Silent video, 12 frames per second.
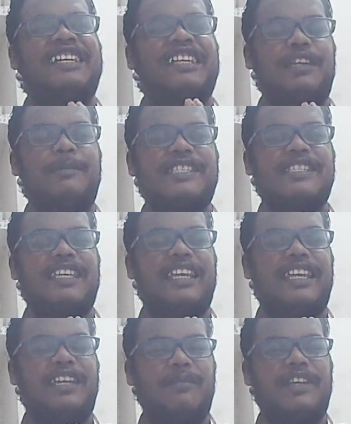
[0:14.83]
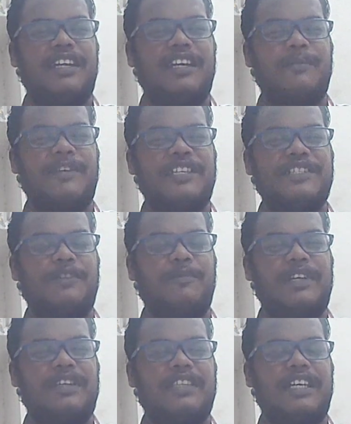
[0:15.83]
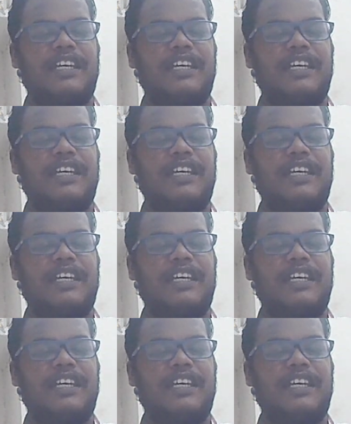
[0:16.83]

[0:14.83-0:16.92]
नमस्ते मेरा नाम राजा गोपाल आता